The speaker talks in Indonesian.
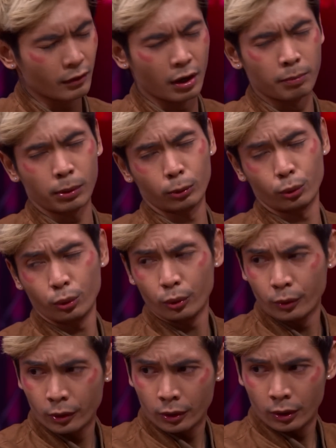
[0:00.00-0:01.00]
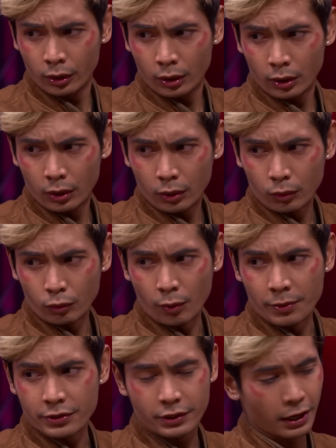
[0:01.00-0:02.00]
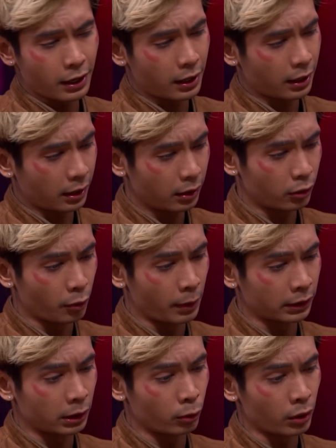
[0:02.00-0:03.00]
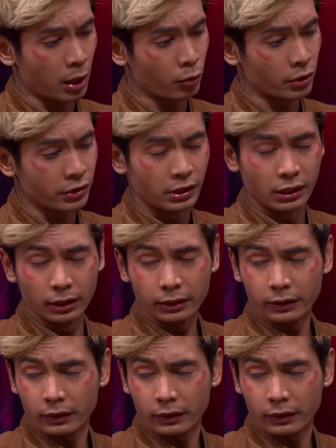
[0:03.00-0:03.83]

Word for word: Gak perlu. Gue bisa ngobatin luka gue sendiri.